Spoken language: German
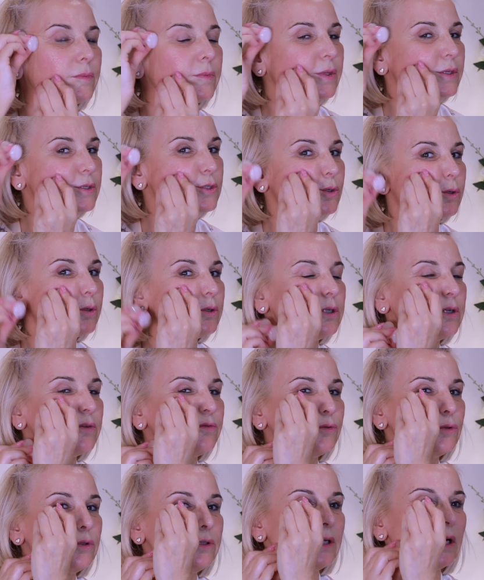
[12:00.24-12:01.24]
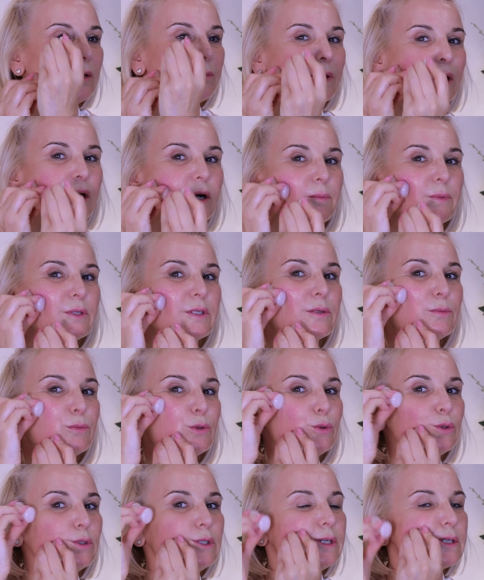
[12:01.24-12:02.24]
Das könnt ihr wunderbar mit dem
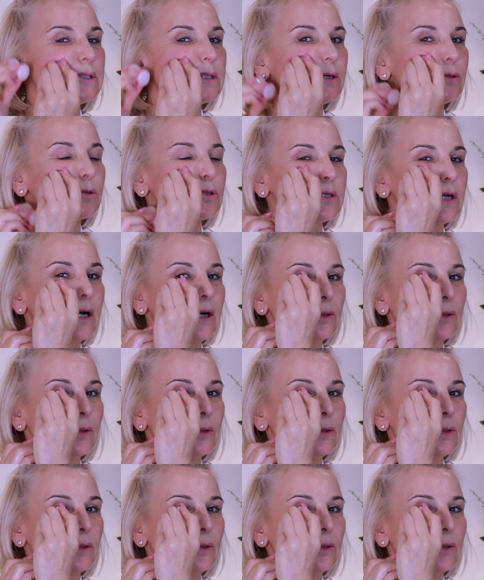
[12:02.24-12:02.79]
Öl jetzt auch zu